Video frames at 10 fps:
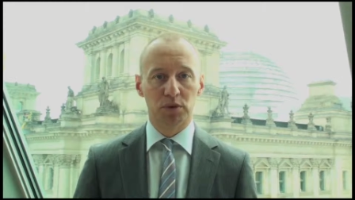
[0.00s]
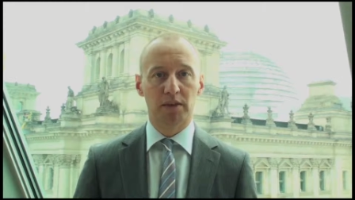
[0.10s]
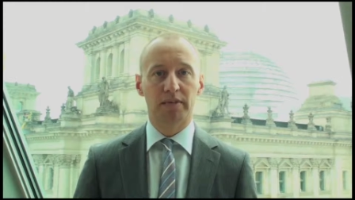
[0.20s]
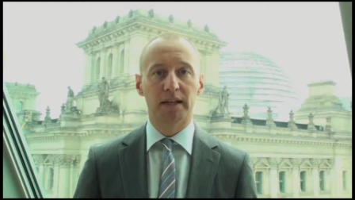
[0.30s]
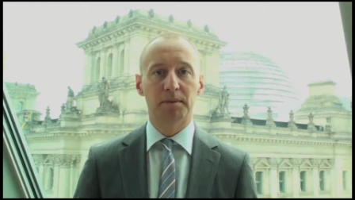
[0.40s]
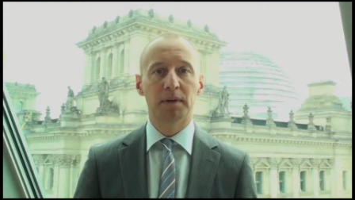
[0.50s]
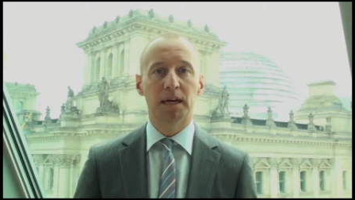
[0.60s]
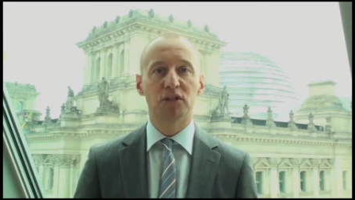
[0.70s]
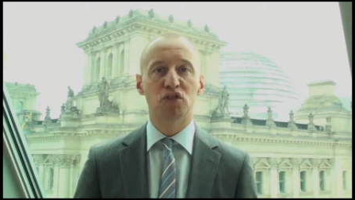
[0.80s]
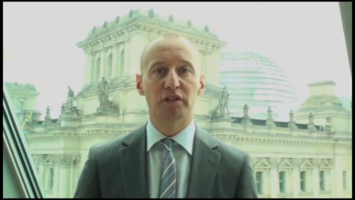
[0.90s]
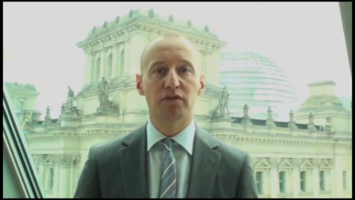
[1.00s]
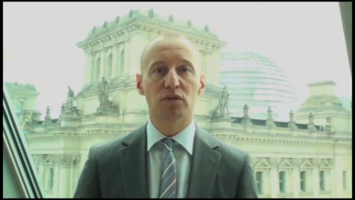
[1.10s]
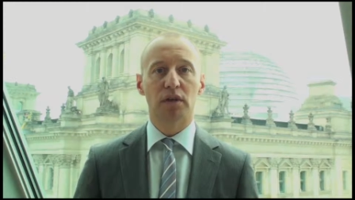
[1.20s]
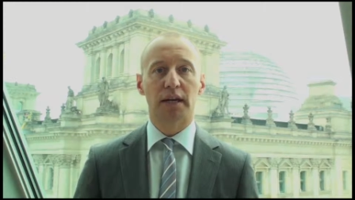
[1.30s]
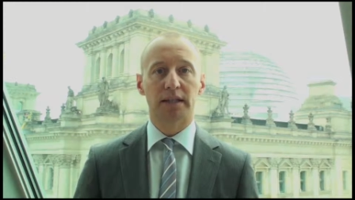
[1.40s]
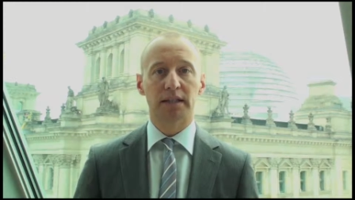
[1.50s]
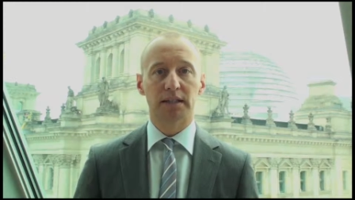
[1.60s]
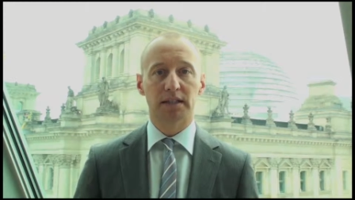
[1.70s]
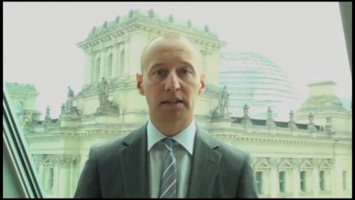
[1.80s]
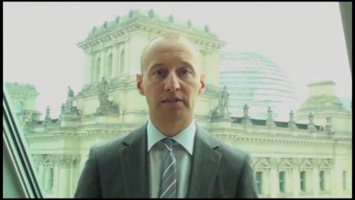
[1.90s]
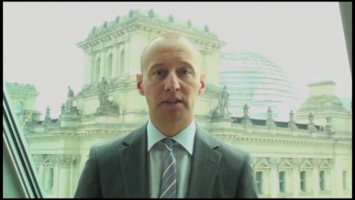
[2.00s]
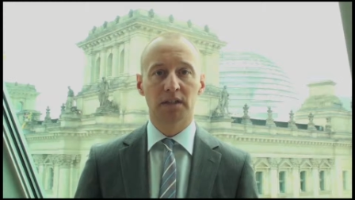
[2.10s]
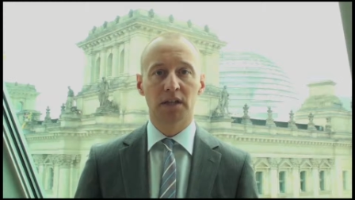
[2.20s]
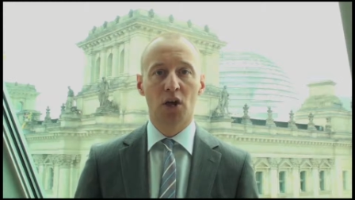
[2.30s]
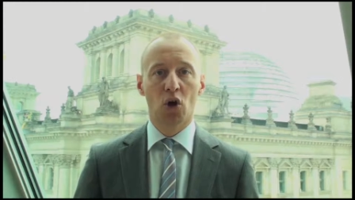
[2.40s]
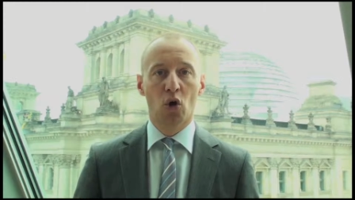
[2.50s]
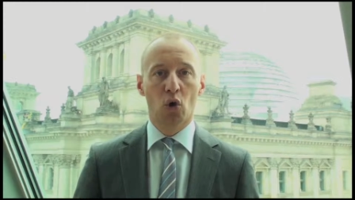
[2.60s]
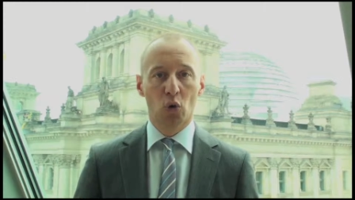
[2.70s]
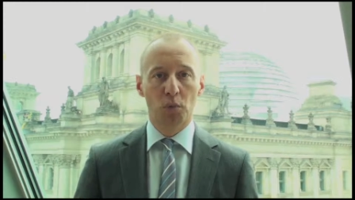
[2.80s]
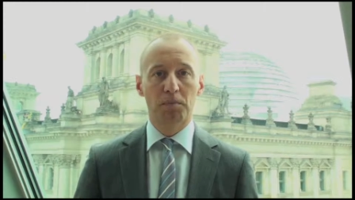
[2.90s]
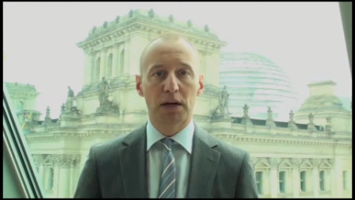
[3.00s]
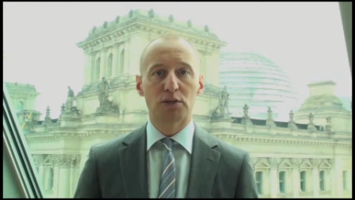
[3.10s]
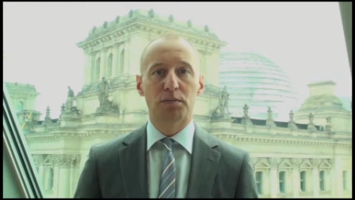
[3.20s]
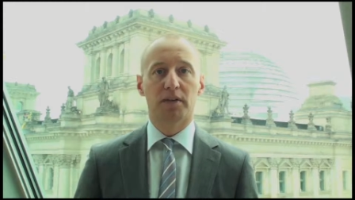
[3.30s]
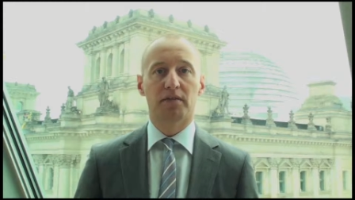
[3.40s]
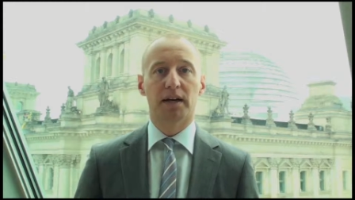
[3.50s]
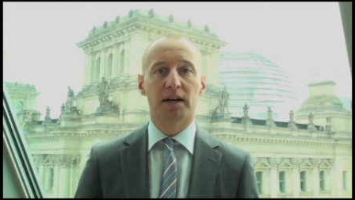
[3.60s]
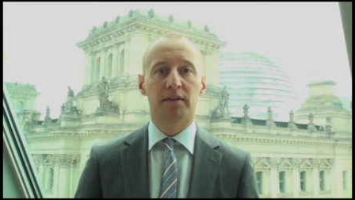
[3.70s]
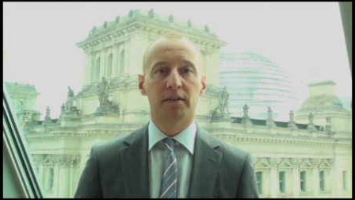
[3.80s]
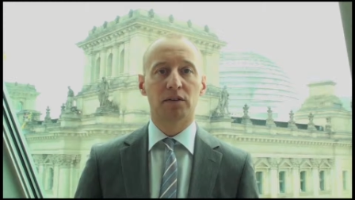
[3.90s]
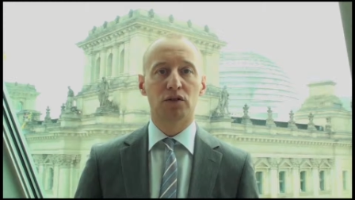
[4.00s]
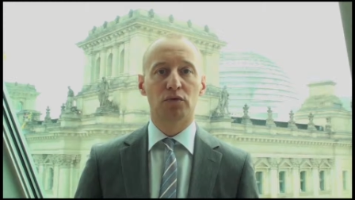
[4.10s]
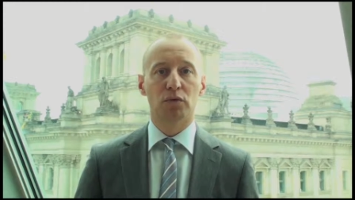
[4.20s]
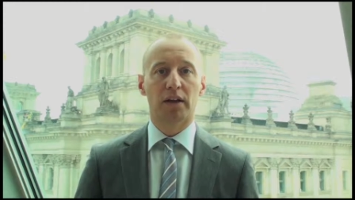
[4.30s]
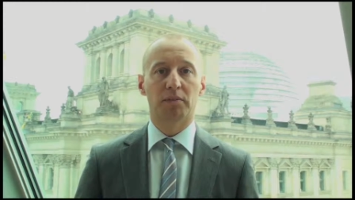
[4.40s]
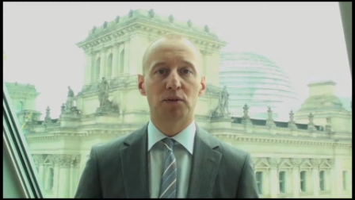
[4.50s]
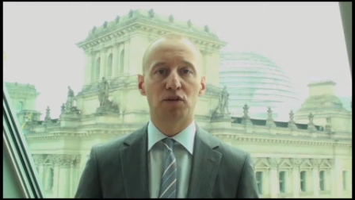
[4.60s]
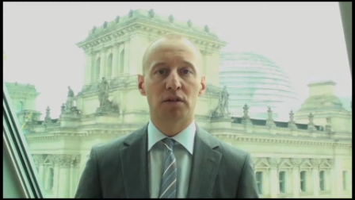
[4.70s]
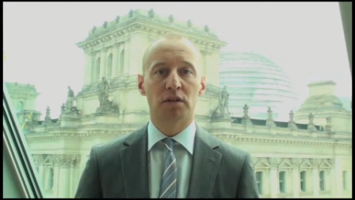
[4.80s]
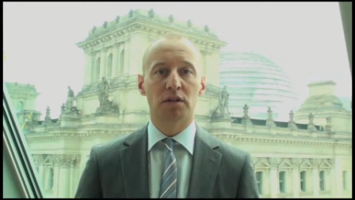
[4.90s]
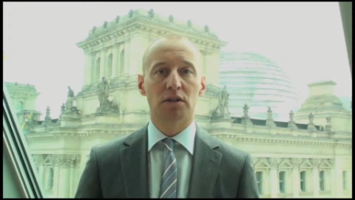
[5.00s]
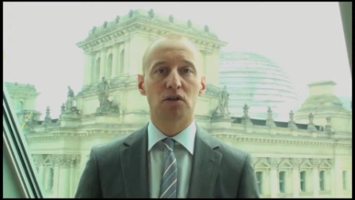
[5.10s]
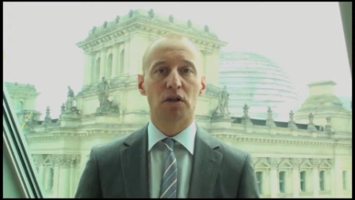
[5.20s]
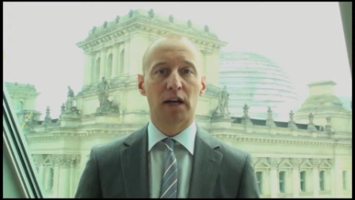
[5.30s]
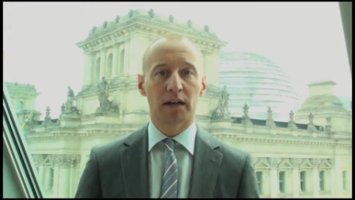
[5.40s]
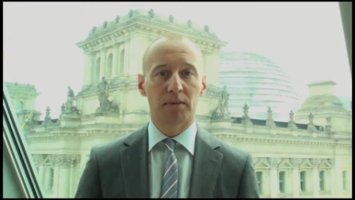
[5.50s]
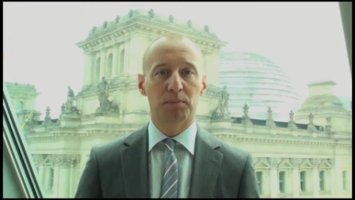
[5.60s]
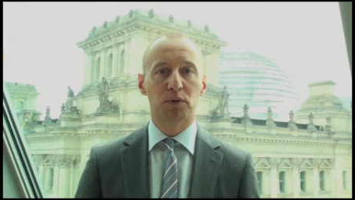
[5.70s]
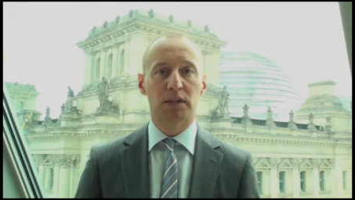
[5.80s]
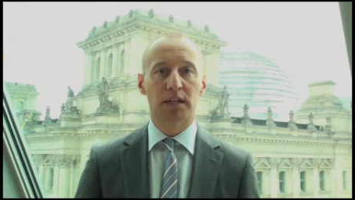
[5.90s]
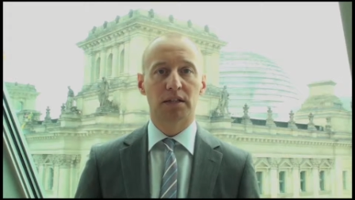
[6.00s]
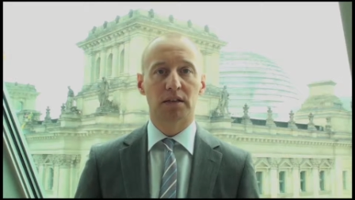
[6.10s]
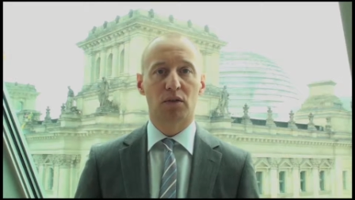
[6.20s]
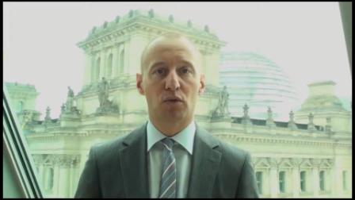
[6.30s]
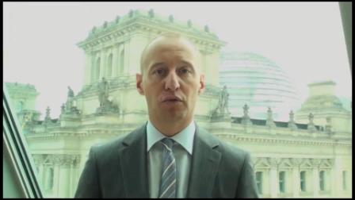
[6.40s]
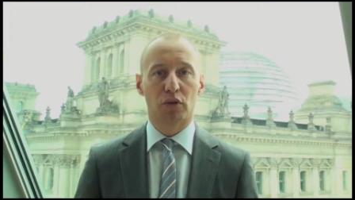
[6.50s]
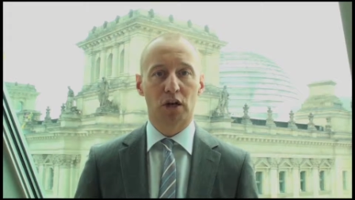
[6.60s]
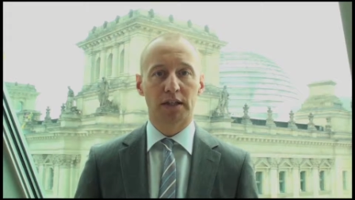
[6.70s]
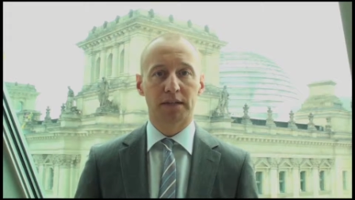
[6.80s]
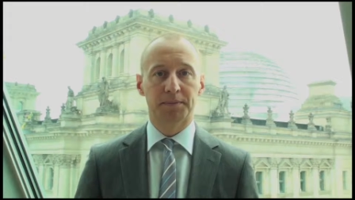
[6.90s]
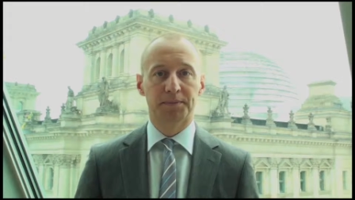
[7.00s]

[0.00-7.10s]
Bundesebene eine Stiftung eingerichtet wird, um beispielsweise schwul-lesbische Toleranzprojekte zu fördern.